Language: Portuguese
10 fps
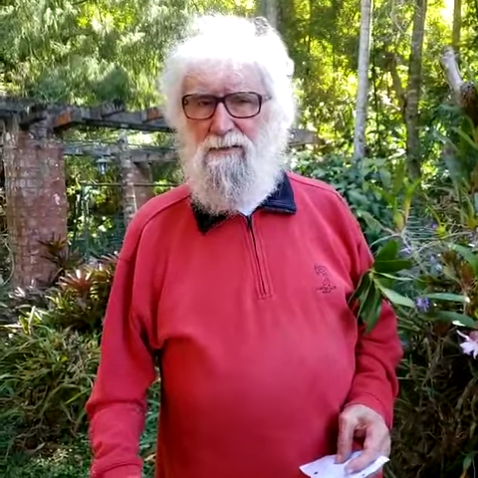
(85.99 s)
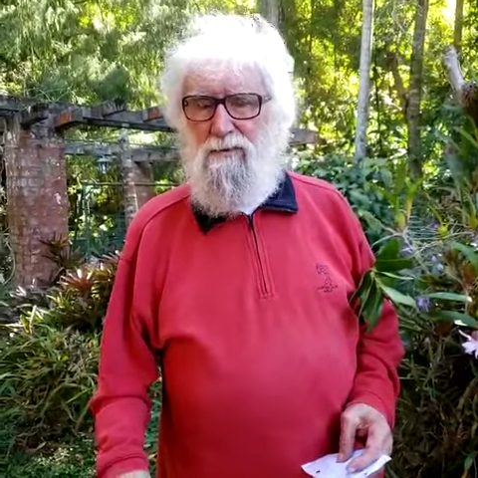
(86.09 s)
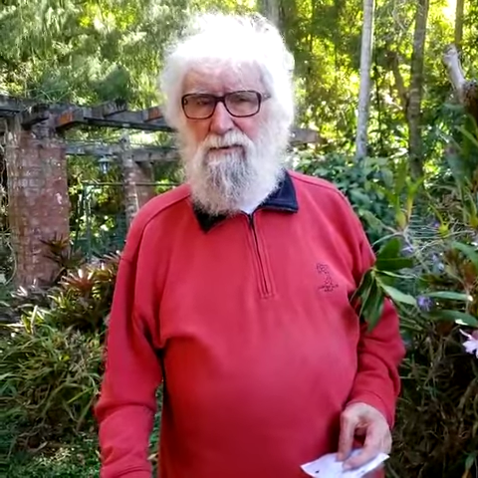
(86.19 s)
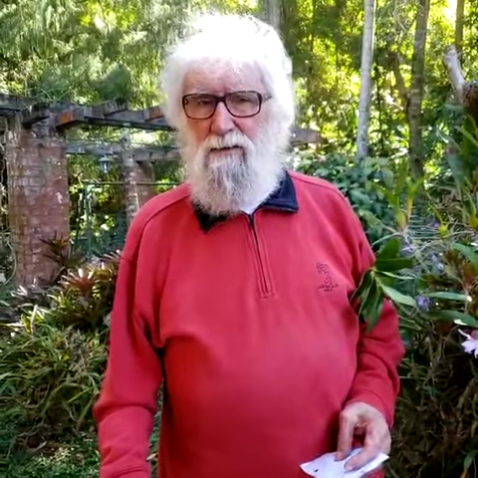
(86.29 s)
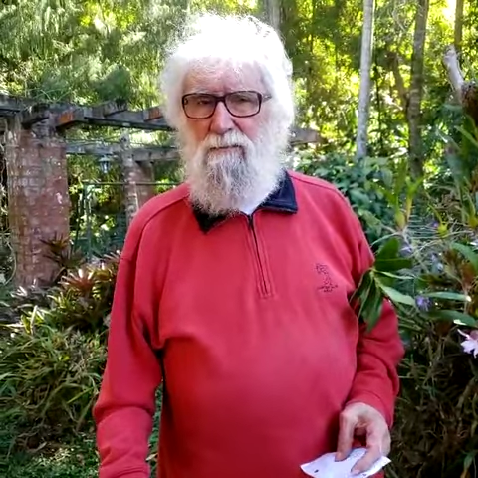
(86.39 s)

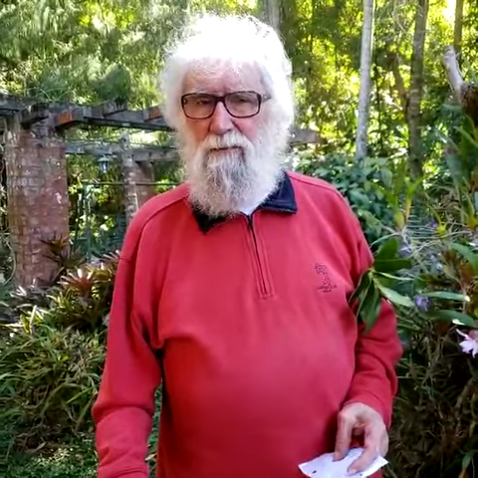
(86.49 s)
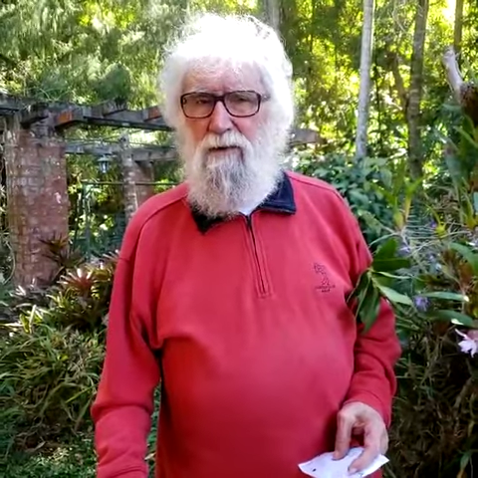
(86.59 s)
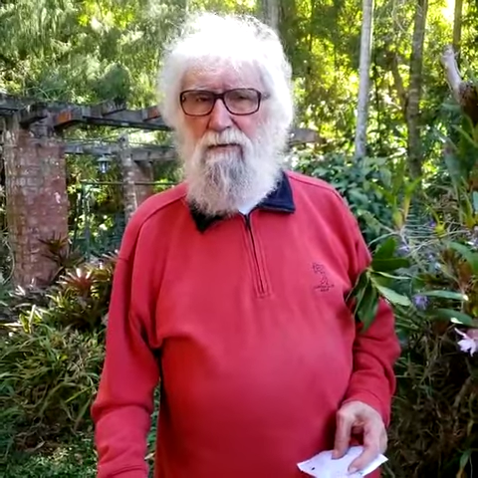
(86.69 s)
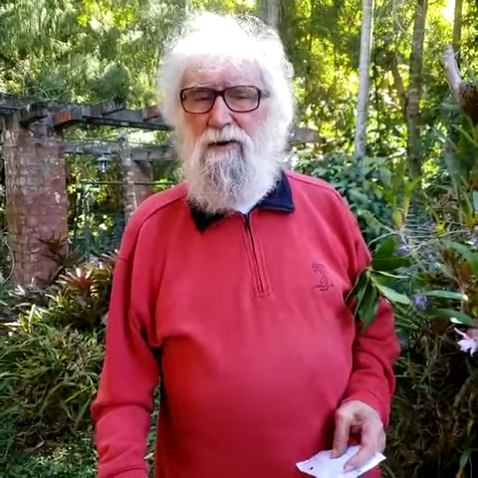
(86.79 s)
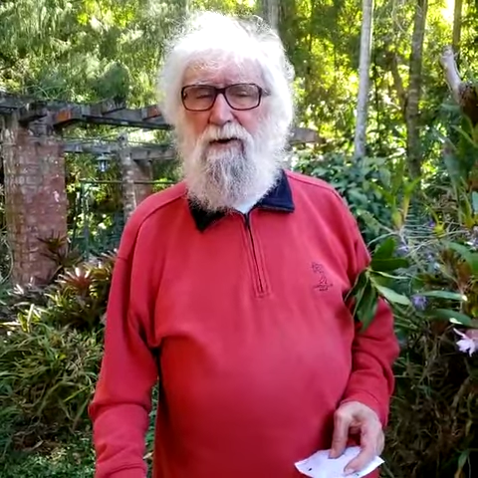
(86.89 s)
contra o
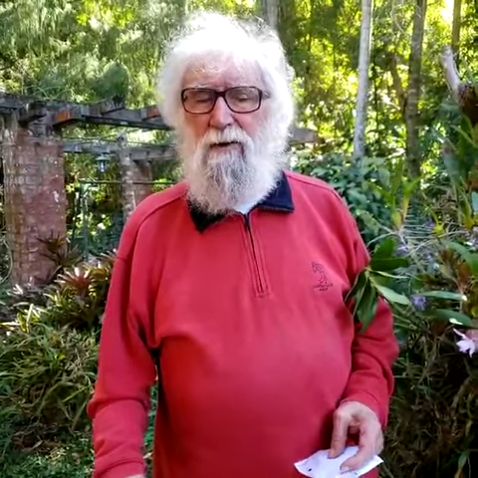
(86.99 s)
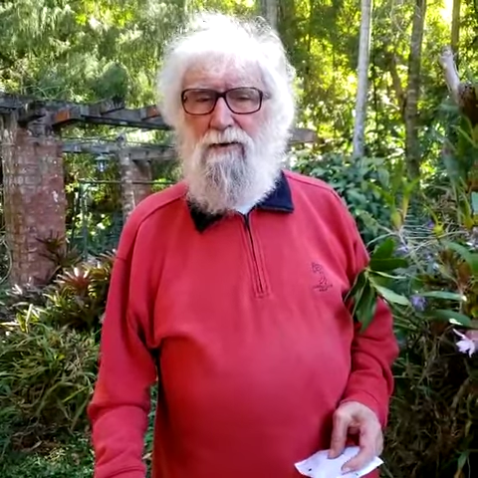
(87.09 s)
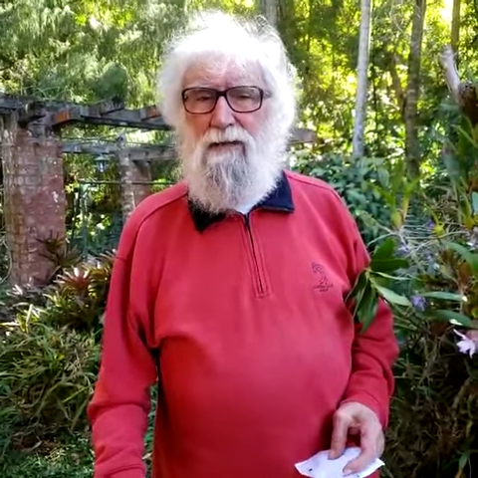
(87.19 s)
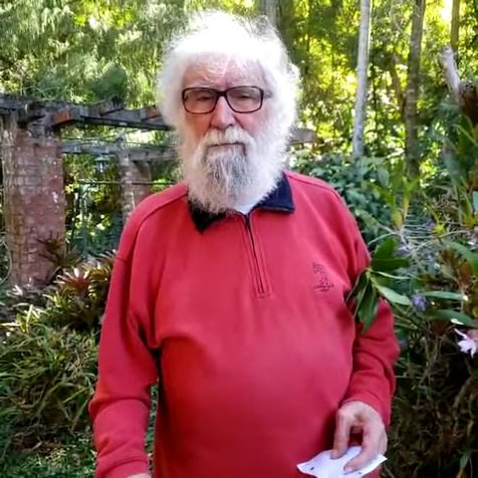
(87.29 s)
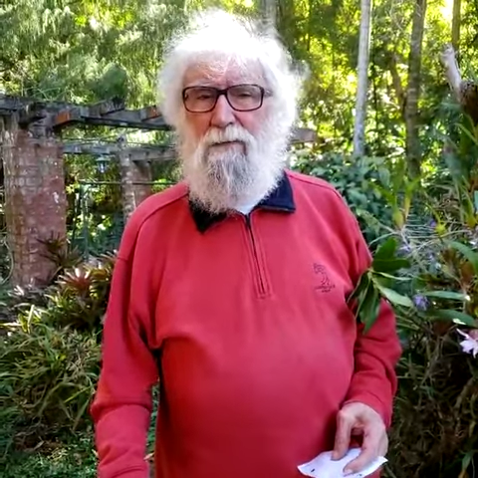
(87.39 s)
povo e
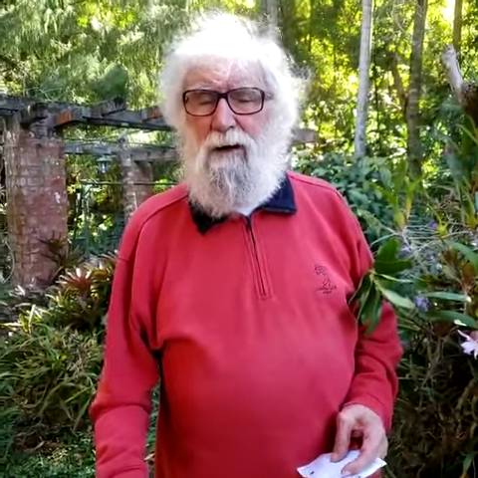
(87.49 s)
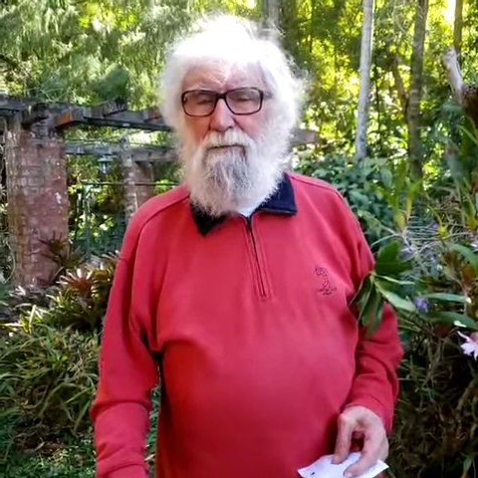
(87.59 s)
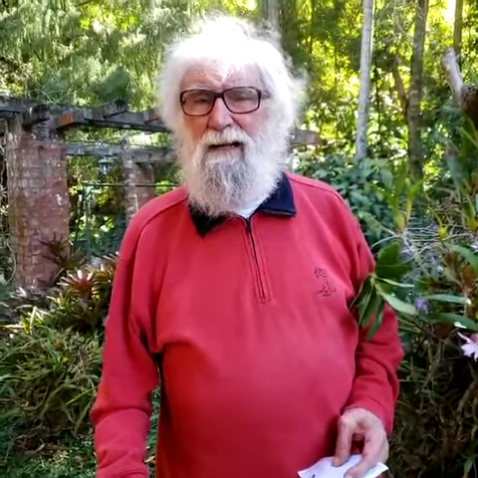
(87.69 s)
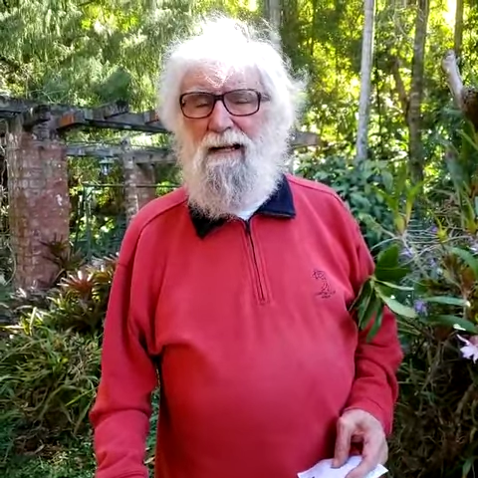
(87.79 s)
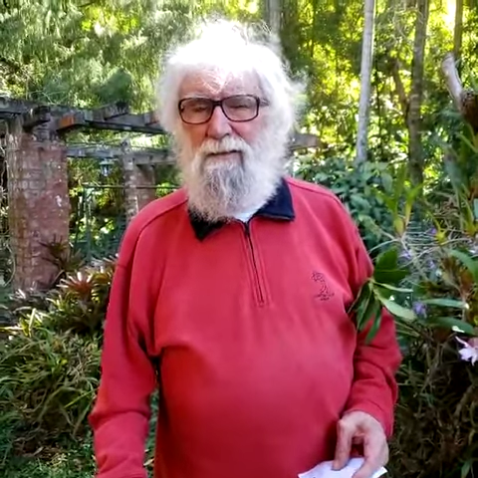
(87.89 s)
contra a
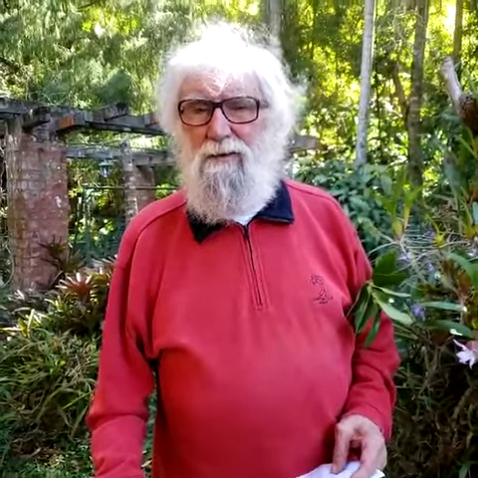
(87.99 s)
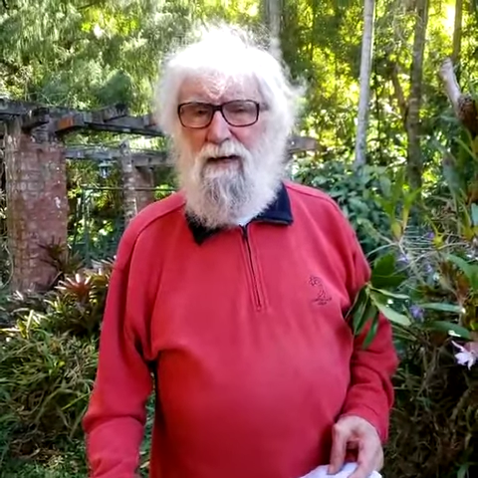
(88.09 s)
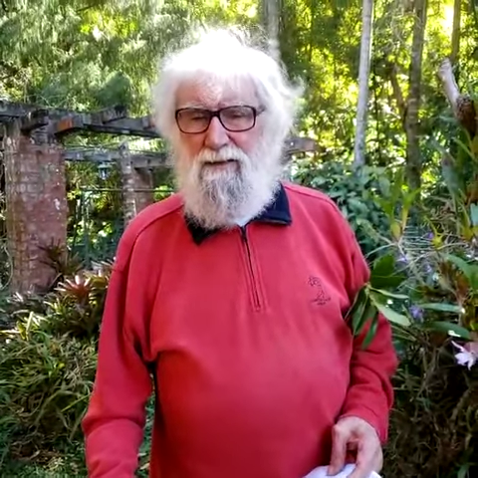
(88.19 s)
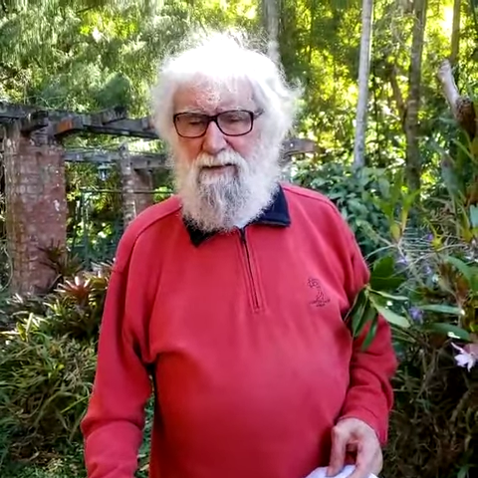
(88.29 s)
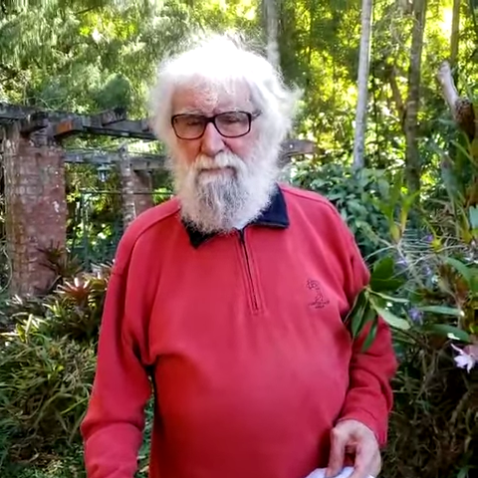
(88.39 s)
própria
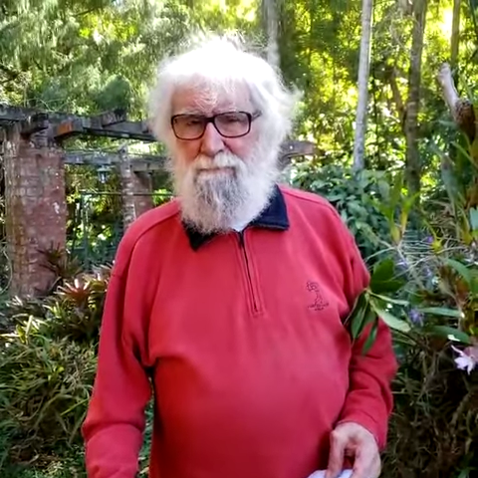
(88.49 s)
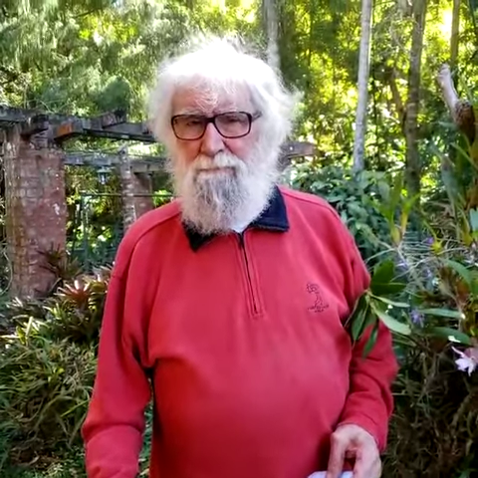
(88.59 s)
natureza.